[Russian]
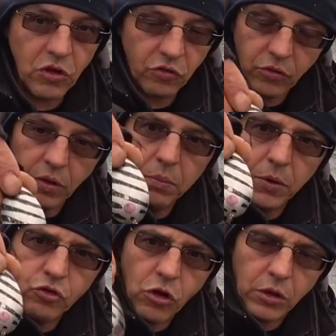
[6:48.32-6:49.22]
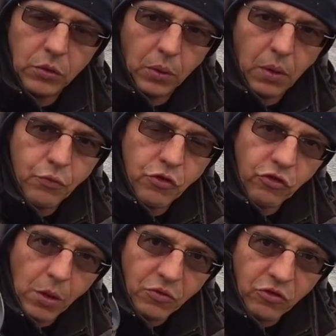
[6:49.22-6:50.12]
есть колебалочка, которую я вообще
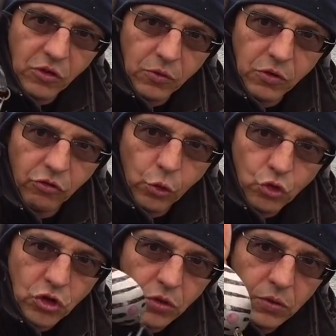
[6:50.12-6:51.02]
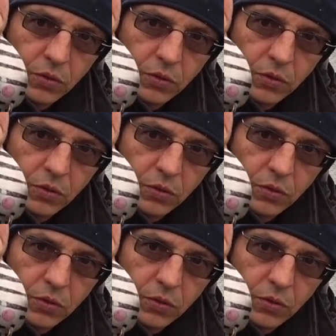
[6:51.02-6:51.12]
сам сделал из ложки.